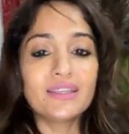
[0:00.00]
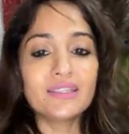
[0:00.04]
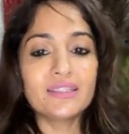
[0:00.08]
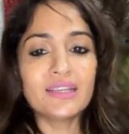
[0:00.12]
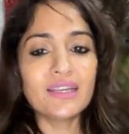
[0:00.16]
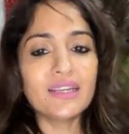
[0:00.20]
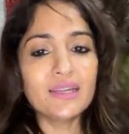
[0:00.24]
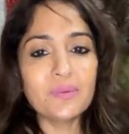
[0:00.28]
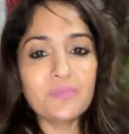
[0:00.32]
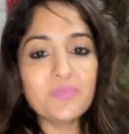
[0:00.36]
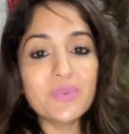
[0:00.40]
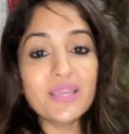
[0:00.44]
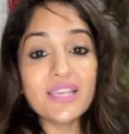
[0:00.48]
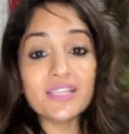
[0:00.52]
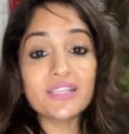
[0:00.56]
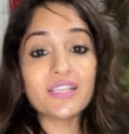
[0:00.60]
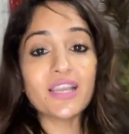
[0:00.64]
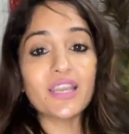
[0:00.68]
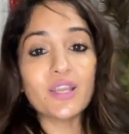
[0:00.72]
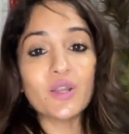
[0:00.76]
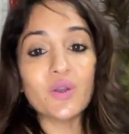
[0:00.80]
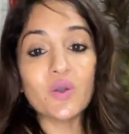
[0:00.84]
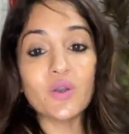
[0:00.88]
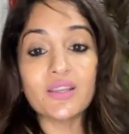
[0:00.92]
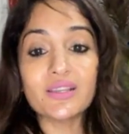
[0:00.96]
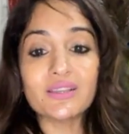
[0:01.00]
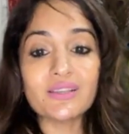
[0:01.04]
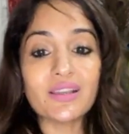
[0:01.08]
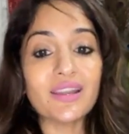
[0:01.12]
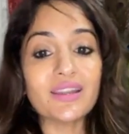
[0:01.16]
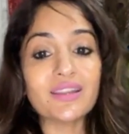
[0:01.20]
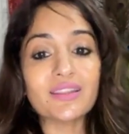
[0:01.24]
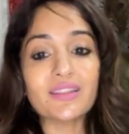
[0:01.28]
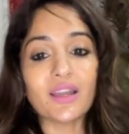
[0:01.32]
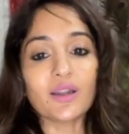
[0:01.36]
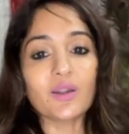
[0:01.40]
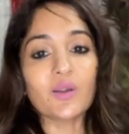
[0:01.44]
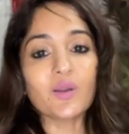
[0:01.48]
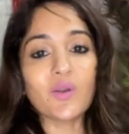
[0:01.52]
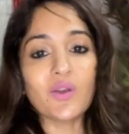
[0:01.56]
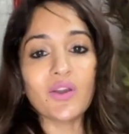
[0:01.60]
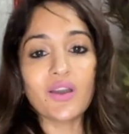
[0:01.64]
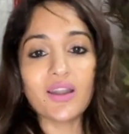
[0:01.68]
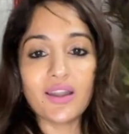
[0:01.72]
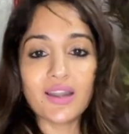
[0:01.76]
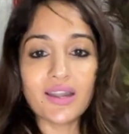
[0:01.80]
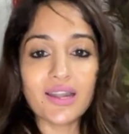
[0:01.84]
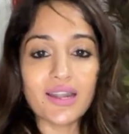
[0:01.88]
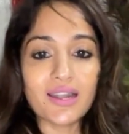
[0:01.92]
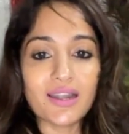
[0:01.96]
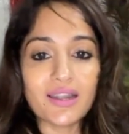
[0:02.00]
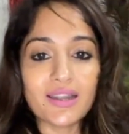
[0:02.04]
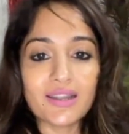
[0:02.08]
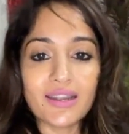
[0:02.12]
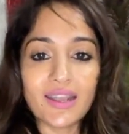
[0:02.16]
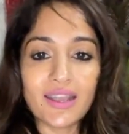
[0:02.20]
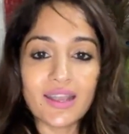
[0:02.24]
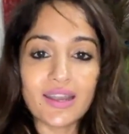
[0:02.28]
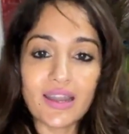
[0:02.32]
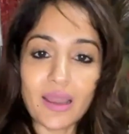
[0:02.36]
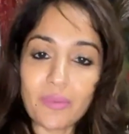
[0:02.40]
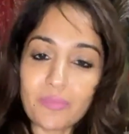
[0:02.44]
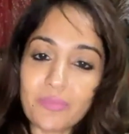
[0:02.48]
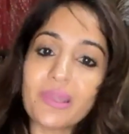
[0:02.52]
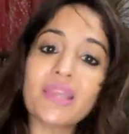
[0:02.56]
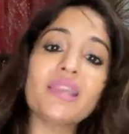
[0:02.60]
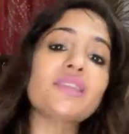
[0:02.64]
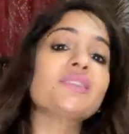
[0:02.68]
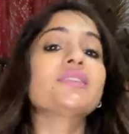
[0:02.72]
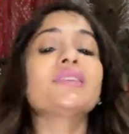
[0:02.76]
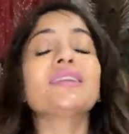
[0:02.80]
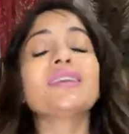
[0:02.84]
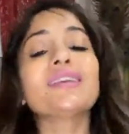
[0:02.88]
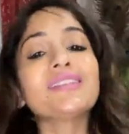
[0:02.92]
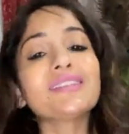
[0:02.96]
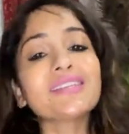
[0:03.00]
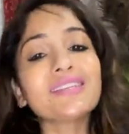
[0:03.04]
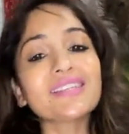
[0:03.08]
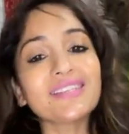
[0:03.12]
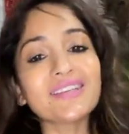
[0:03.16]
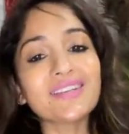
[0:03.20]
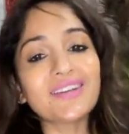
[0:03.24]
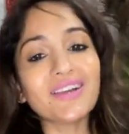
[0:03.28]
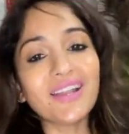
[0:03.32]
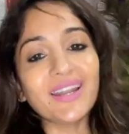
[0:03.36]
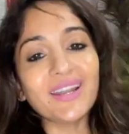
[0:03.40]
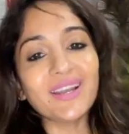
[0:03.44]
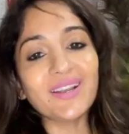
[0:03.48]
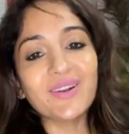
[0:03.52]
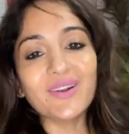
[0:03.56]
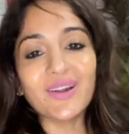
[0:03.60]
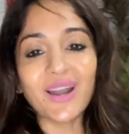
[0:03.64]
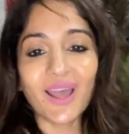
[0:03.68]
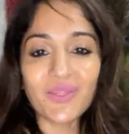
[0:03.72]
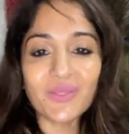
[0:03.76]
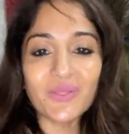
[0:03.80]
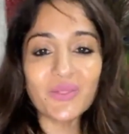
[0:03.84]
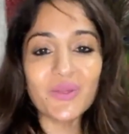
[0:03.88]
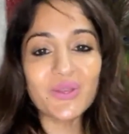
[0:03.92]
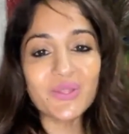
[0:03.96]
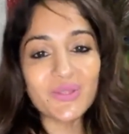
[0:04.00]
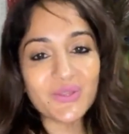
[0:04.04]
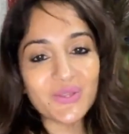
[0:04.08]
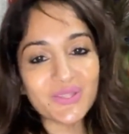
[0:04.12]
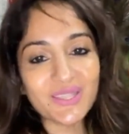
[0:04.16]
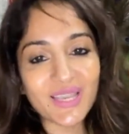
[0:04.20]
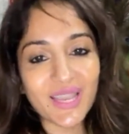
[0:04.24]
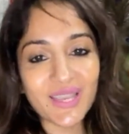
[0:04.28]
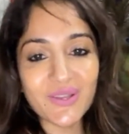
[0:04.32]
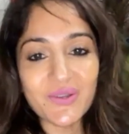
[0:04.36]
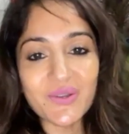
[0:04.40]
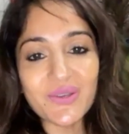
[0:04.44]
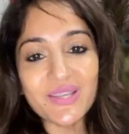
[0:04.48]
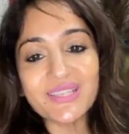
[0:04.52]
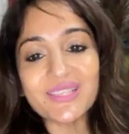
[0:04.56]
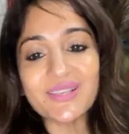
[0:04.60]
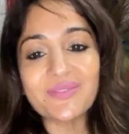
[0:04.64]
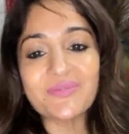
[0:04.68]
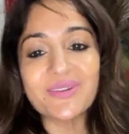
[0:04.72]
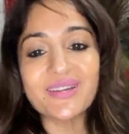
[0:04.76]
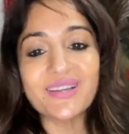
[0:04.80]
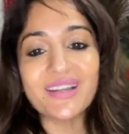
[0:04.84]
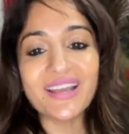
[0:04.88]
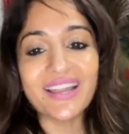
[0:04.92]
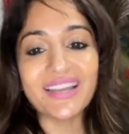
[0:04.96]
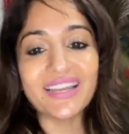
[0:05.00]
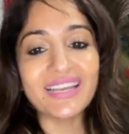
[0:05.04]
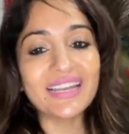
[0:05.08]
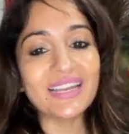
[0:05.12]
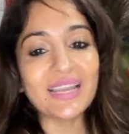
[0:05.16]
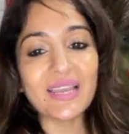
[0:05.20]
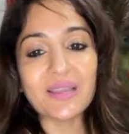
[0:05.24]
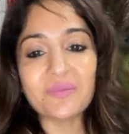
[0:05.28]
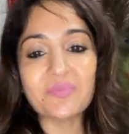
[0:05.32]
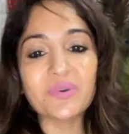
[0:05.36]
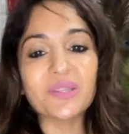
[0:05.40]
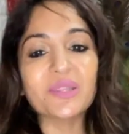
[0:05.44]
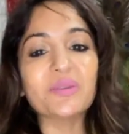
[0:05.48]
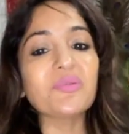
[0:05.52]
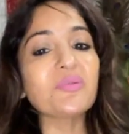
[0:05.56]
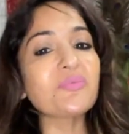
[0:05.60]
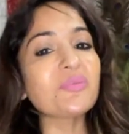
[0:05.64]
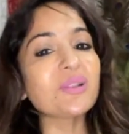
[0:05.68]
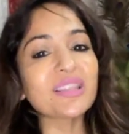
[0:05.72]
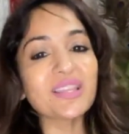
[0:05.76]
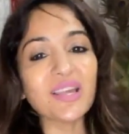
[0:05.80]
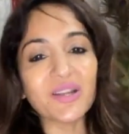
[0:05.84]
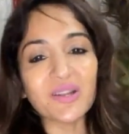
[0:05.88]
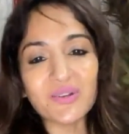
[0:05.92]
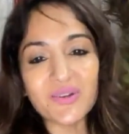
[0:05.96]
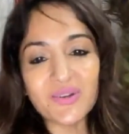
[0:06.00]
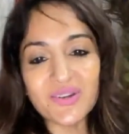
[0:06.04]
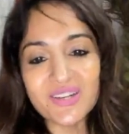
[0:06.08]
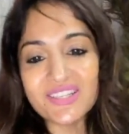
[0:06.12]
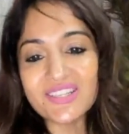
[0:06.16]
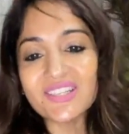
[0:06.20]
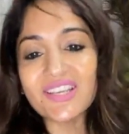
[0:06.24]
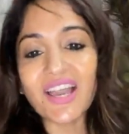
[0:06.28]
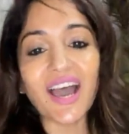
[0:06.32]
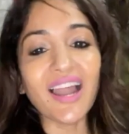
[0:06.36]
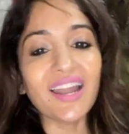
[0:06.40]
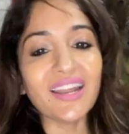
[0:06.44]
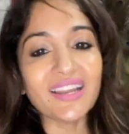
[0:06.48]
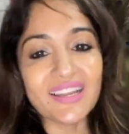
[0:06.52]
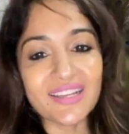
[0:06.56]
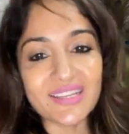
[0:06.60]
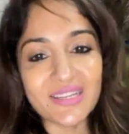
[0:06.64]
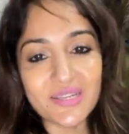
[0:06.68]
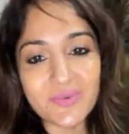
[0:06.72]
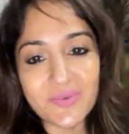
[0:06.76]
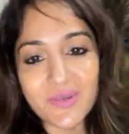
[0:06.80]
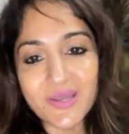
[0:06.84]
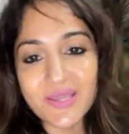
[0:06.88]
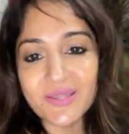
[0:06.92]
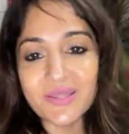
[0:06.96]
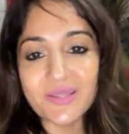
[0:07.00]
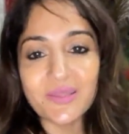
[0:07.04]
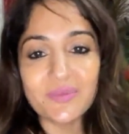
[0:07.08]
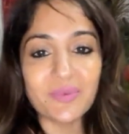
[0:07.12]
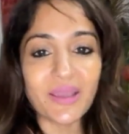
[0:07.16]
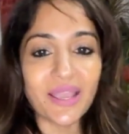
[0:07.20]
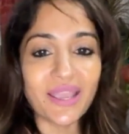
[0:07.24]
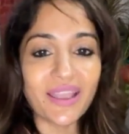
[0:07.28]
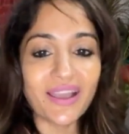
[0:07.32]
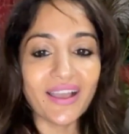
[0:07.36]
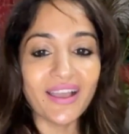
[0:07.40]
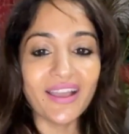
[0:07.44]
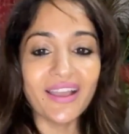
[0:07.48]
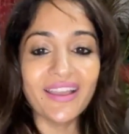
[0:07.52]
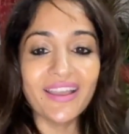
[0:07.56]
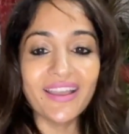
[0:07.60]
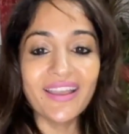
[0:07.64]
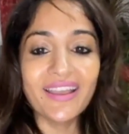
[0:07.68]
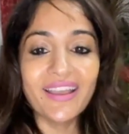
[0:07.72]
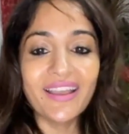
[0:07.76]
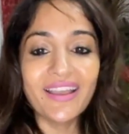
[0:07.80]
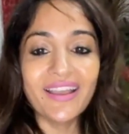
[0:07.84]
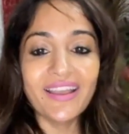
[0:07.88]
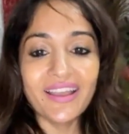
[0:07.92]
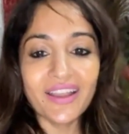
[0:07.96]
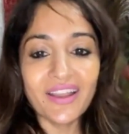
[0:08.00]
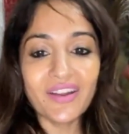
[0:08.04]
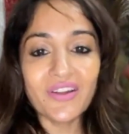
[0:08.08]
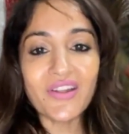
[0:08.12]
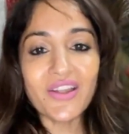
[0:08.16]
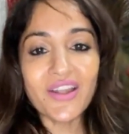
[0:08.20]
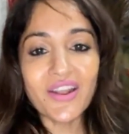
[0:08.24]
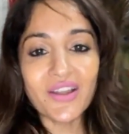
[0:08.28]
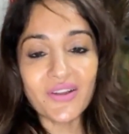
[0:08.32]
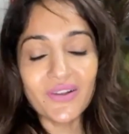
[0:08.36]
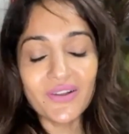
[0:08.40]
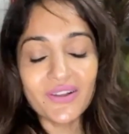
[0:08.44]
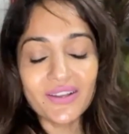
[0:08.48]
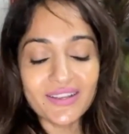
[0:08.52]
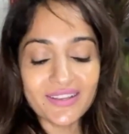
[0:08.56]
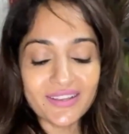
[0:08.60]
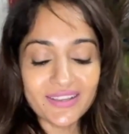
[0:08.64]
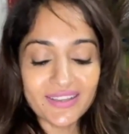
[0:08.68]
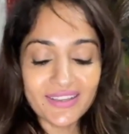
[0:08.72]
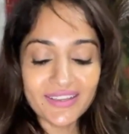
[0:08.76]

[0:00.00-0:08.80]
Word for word: ఎందుకంటే మీ సైకోయిజాన్ని తట్టుకోవాలంటే నా పేజ్ డీల్ చేసే వాళ్ళకి కూడా అంత ఇంత సైకోయిజం ఉండాలి లేకపోతే మిమ్మల్ని తట్టుకోవడం చాలా కష్టం అవుతుంది భయ్య ఏమంటావు